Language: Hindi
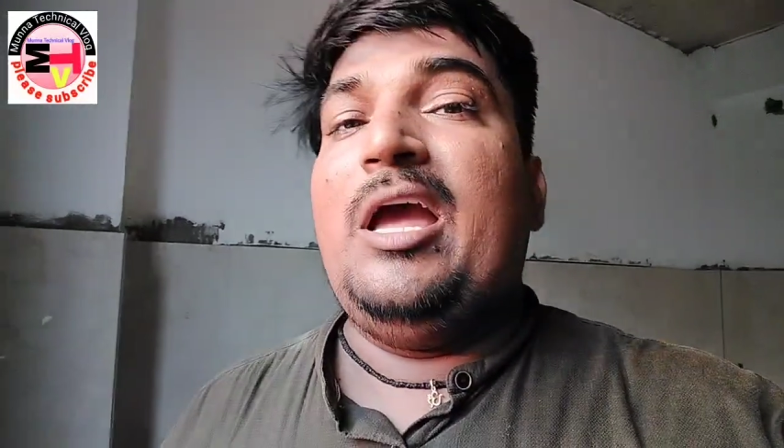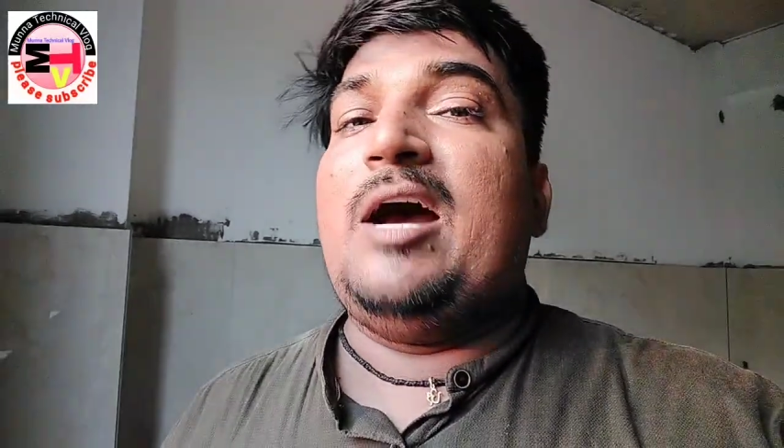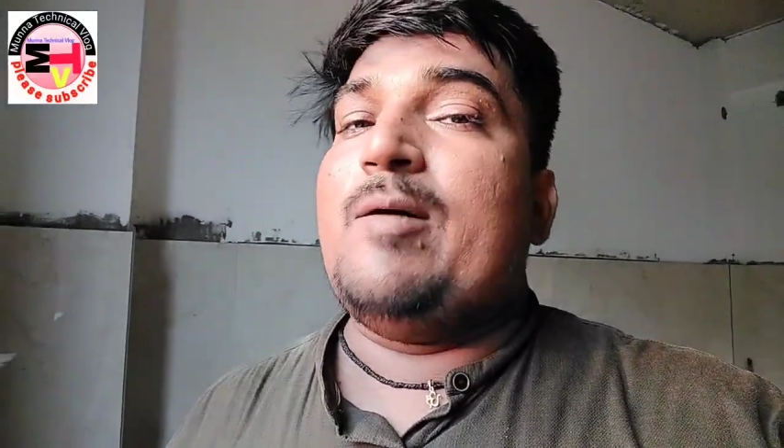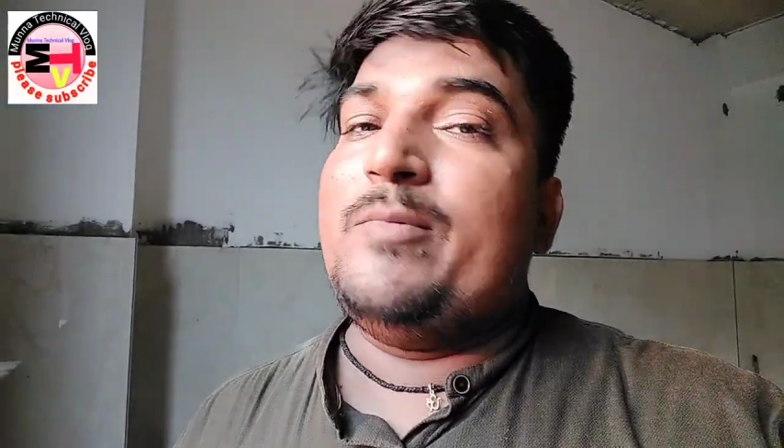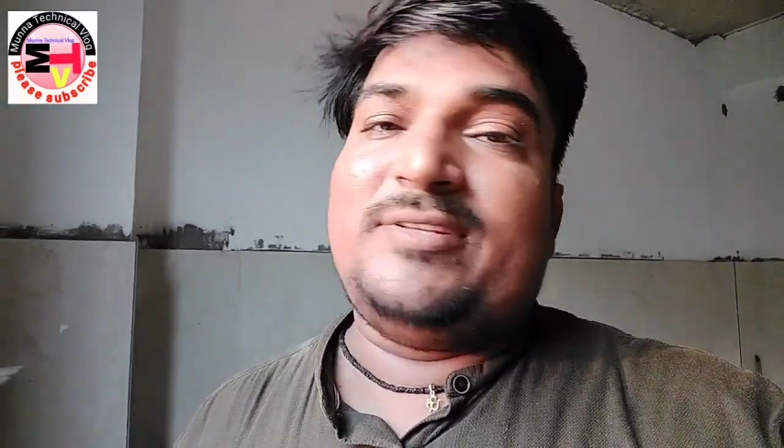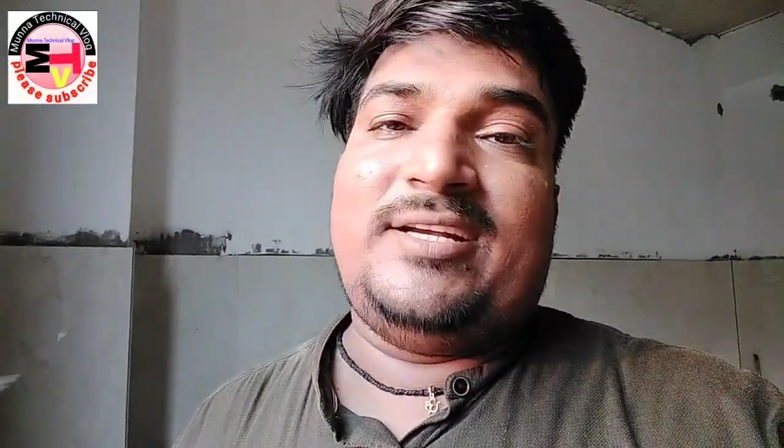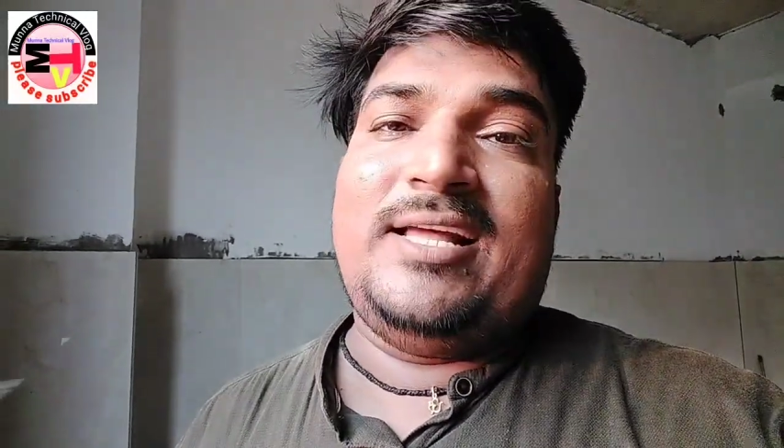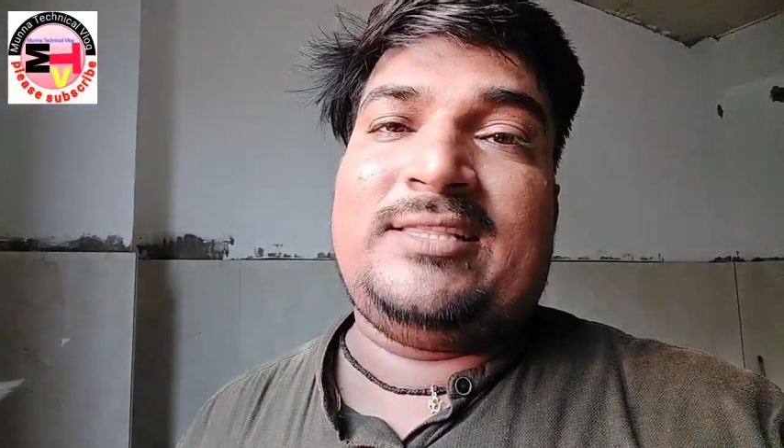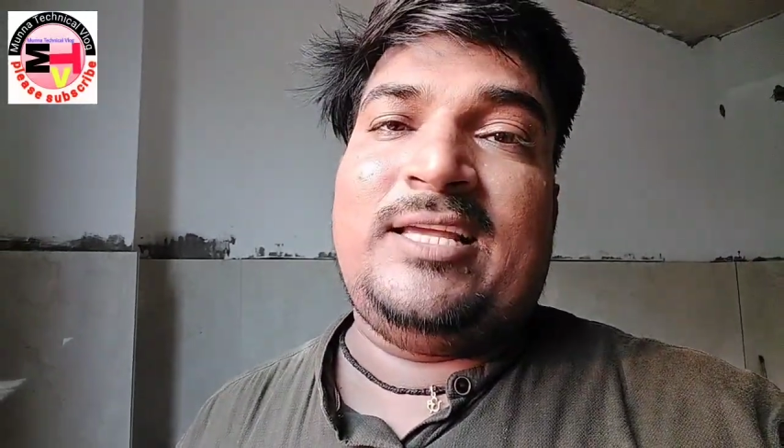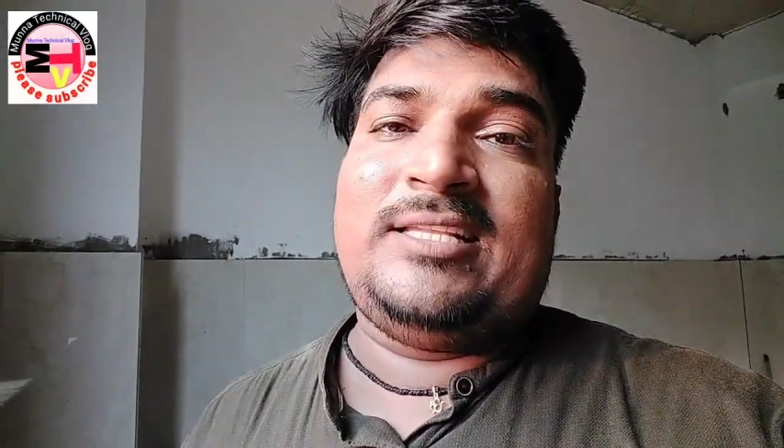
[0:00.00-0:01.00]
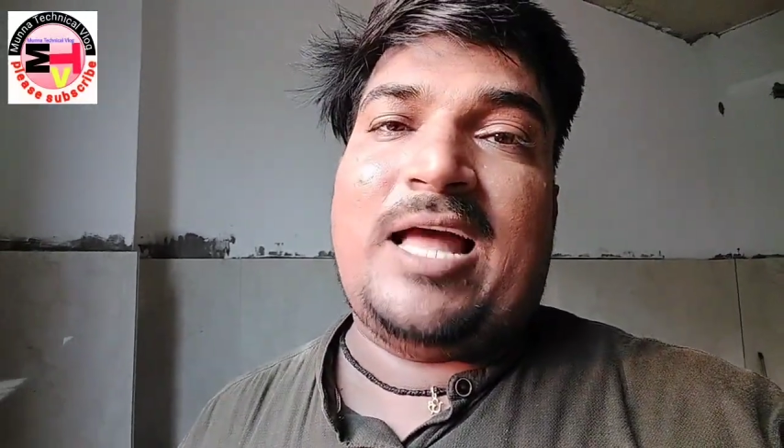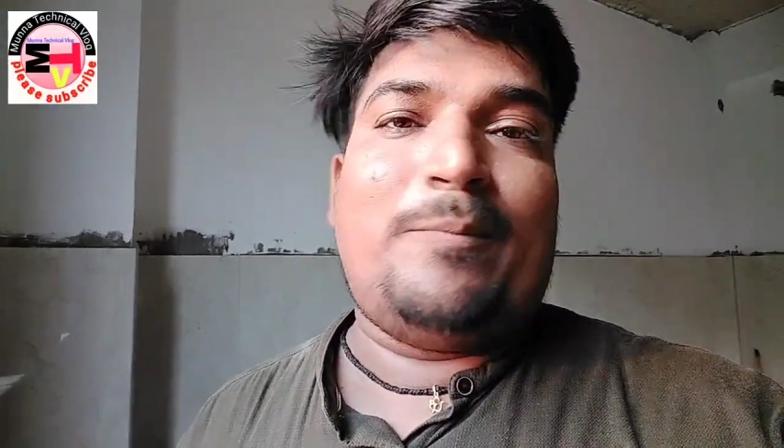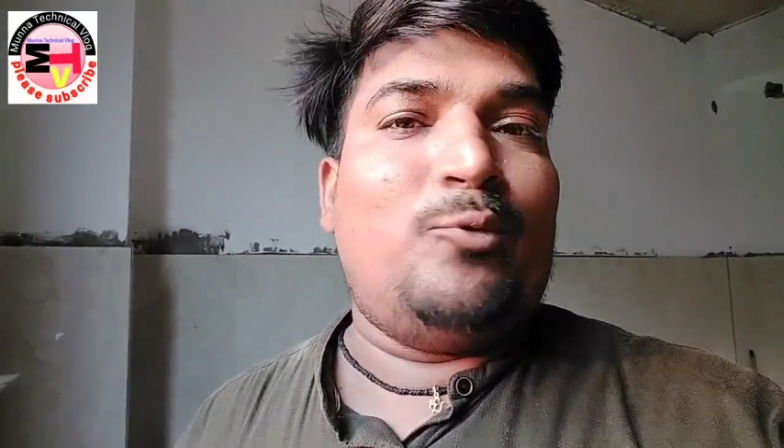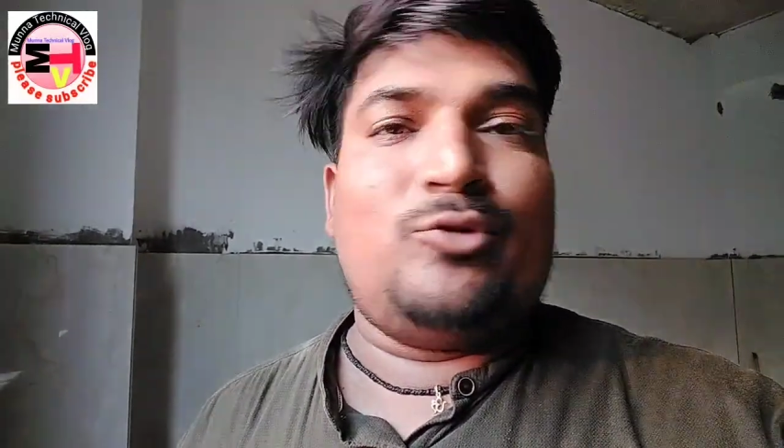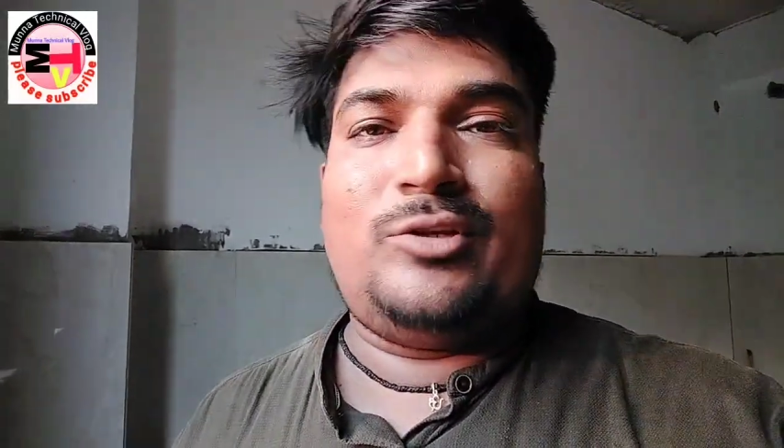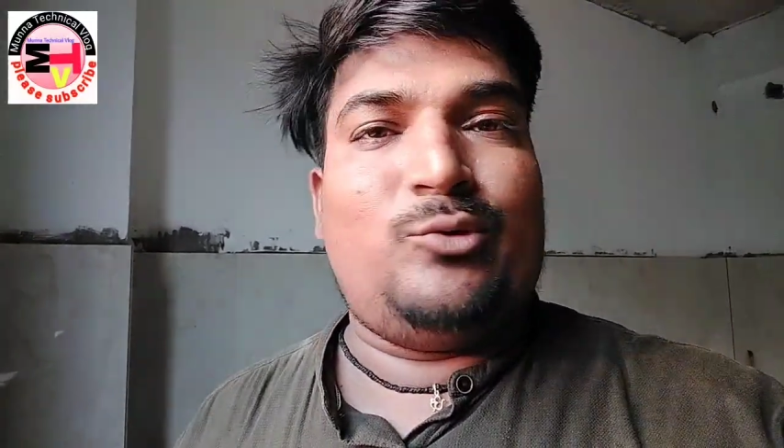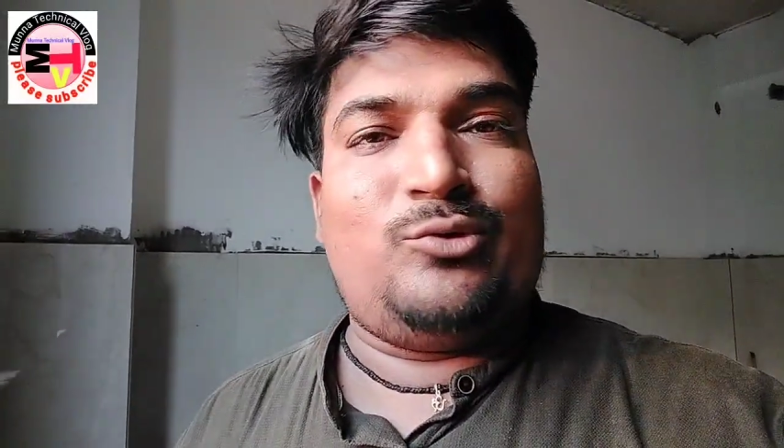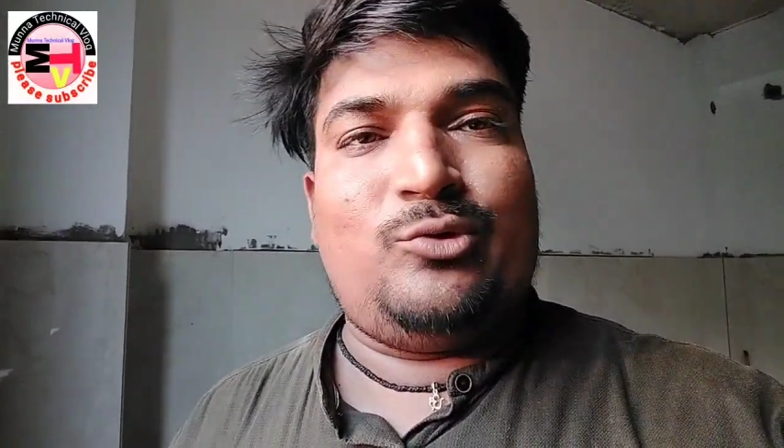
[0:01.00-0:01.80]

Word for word: हम हमेशा डालते हैं तो आप कुछ तो- कुछ